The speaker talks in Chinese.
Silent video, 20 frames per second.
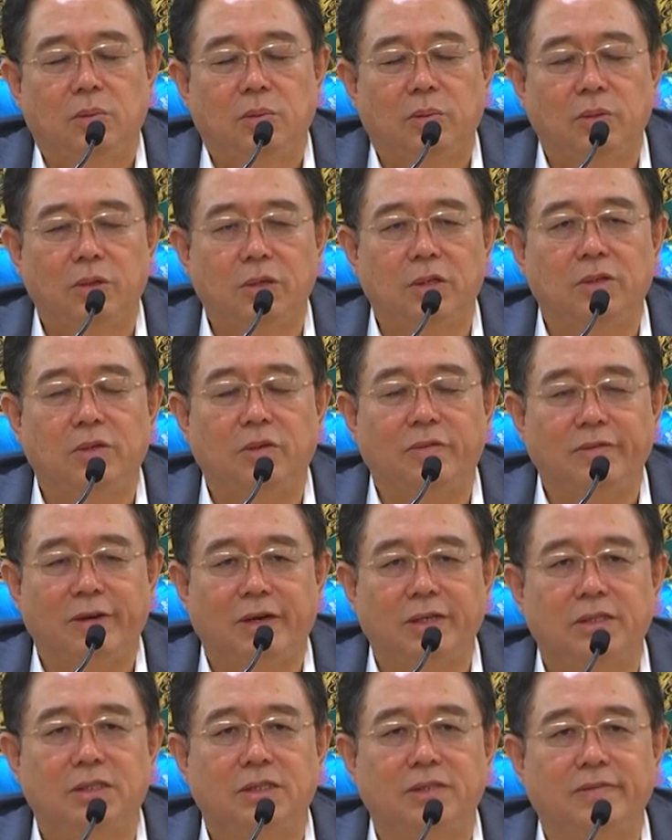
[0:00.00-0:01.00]
无论东
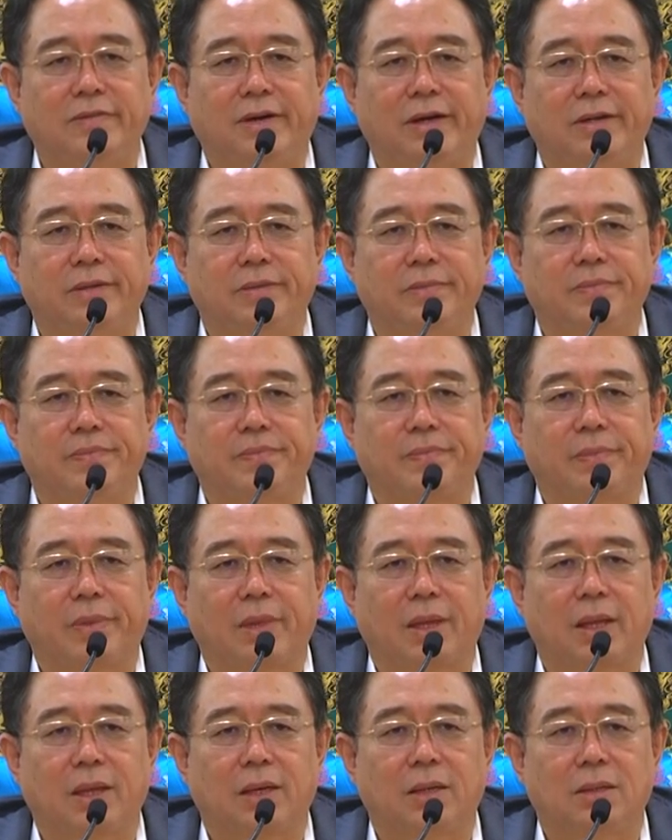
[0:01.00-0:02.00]
方西方，
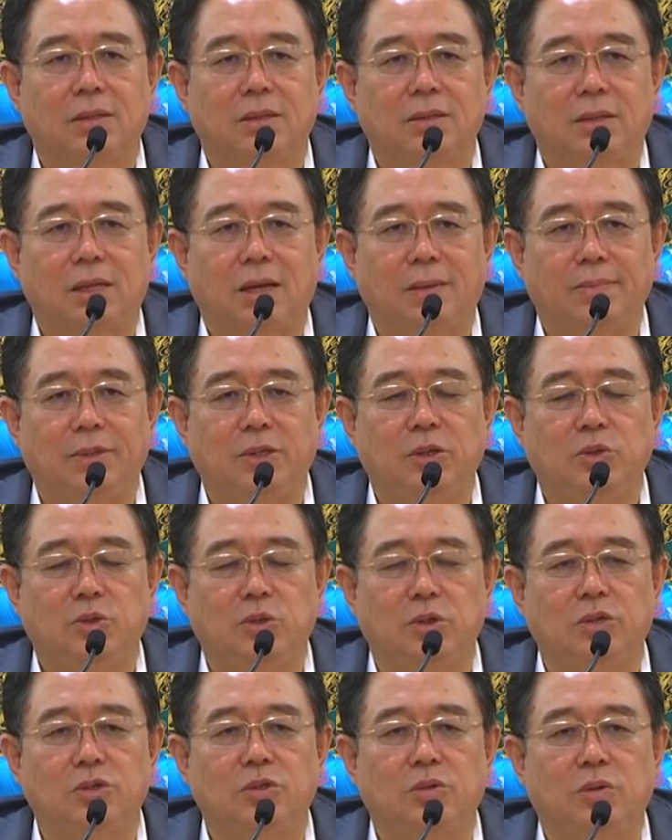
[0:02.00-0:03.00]
他们的
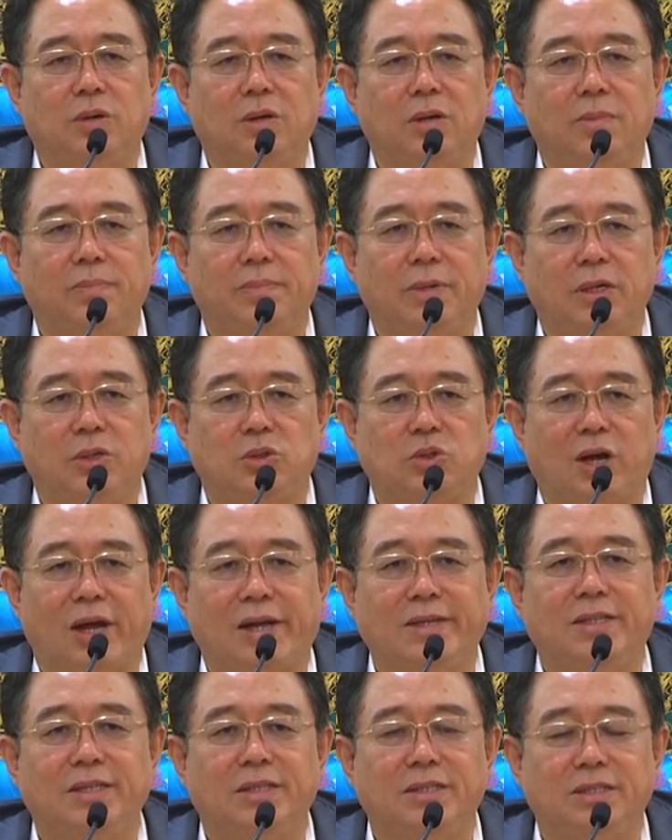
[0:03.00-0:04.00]
学说被
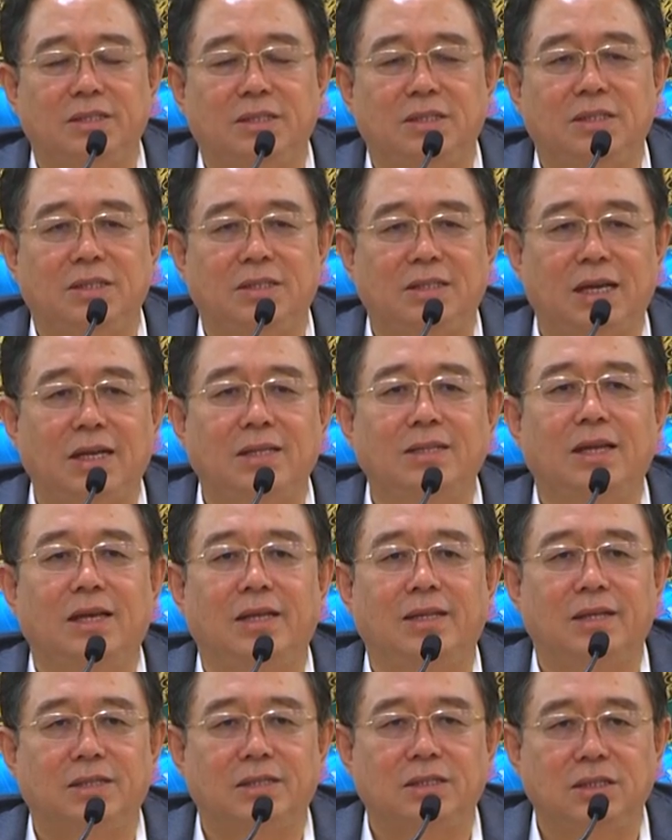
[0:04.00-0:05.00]
传承几千
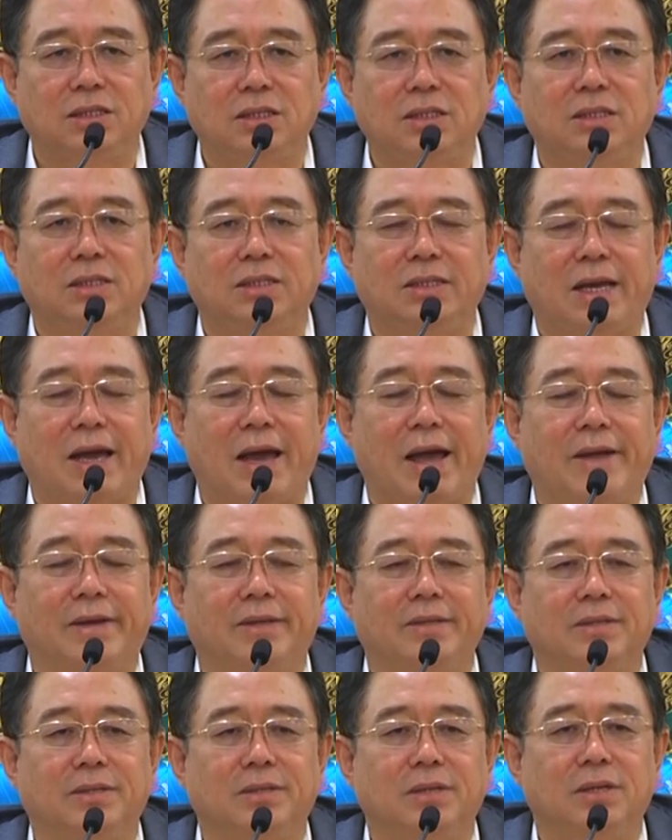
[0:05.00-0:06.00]
年的圣
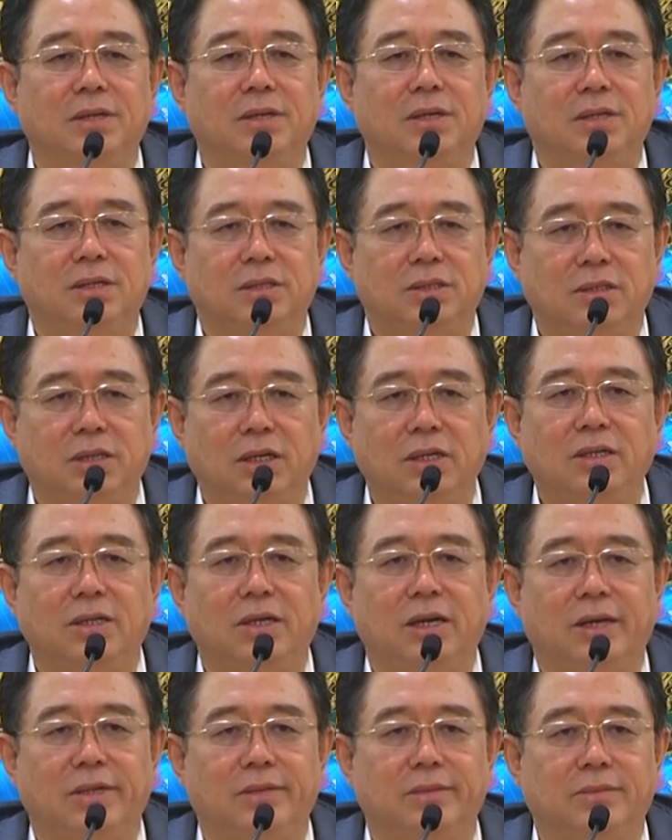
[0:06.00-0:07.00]
贤、
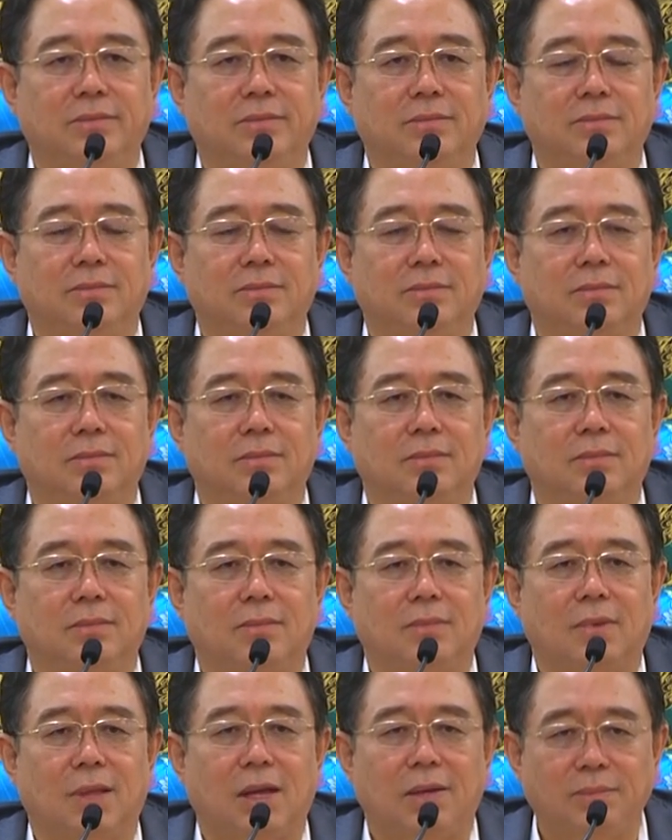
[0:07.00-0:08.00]
圣人，
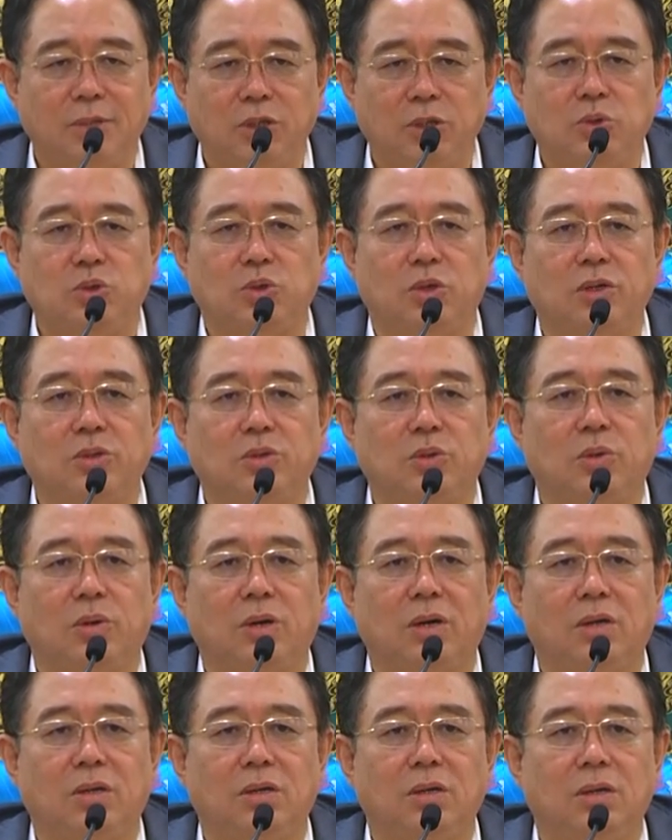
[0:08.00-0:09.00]
他们的学
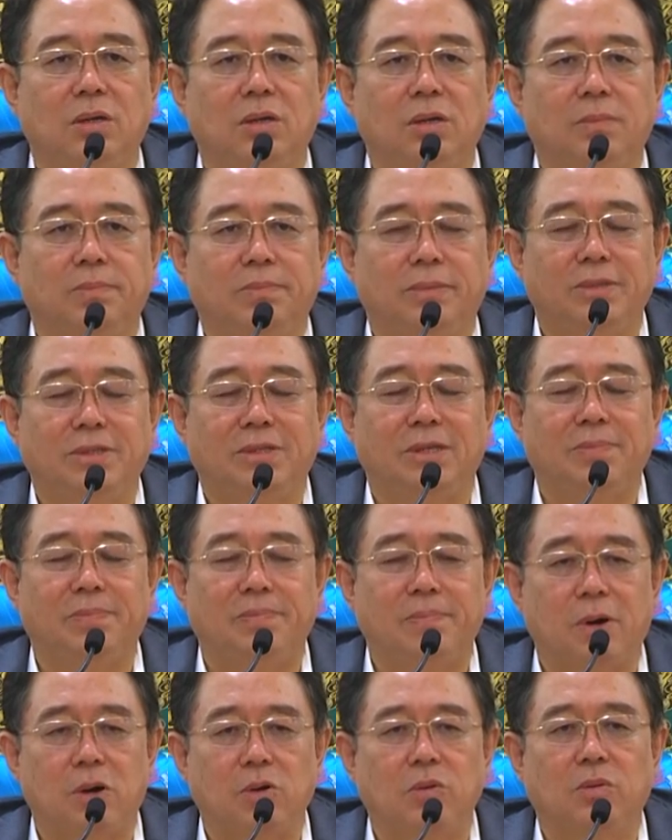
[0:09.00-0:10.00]
说不
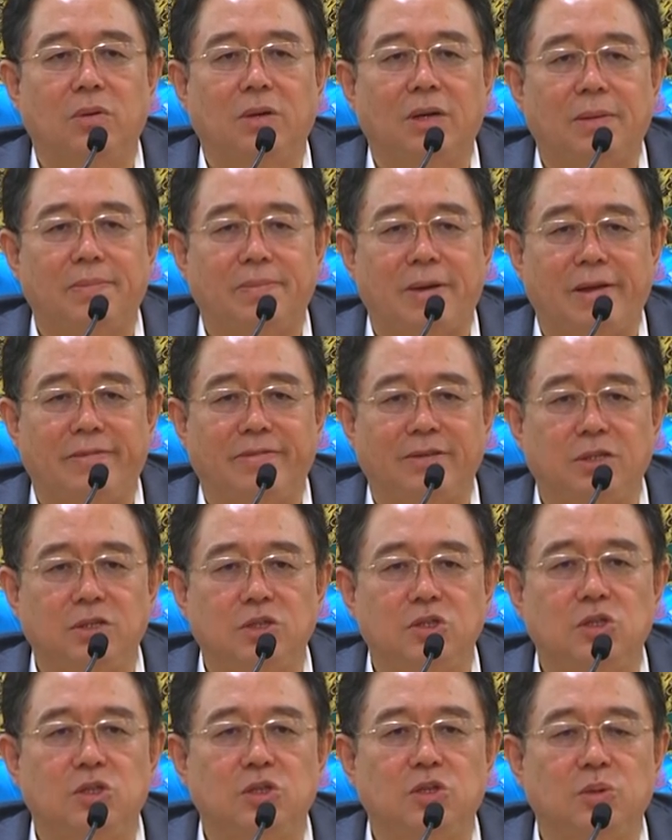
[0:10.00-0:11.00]
仅包括了百分
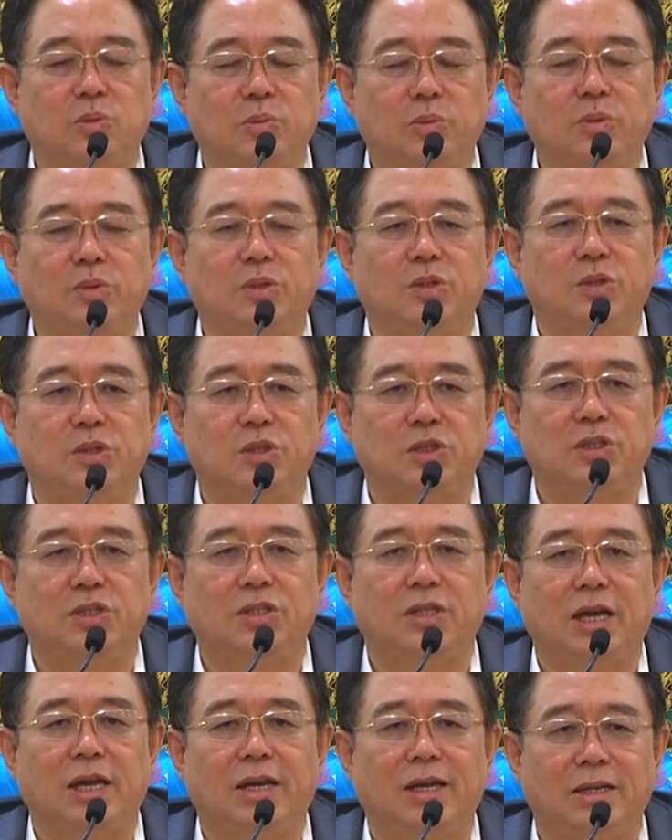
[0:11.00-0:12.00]
之四的物质
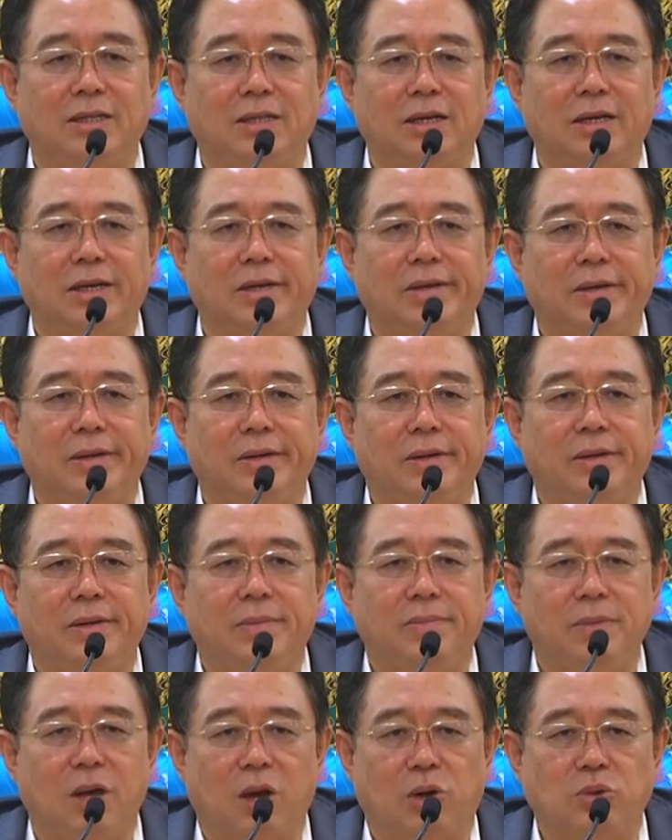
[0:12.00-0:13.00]
世界里的
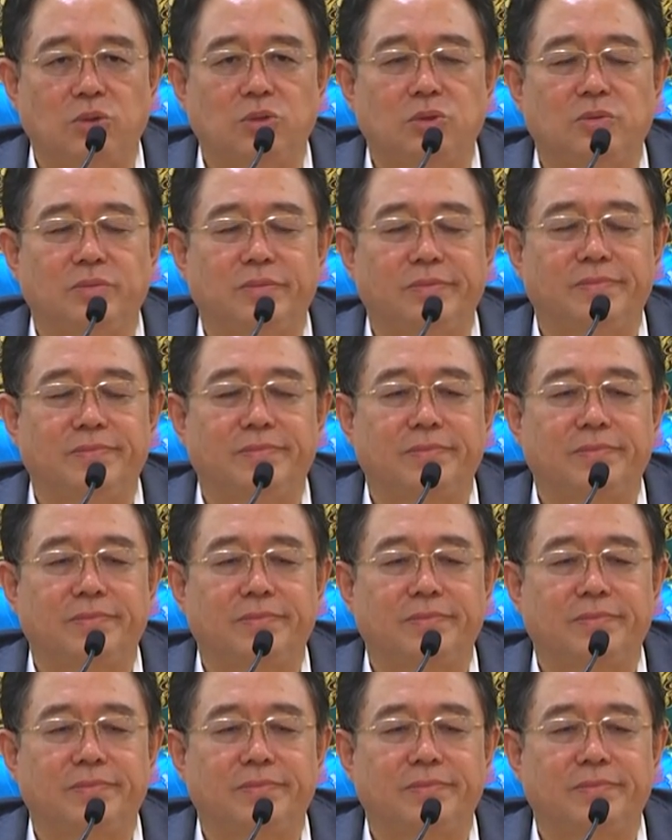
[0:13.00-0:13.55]
描述。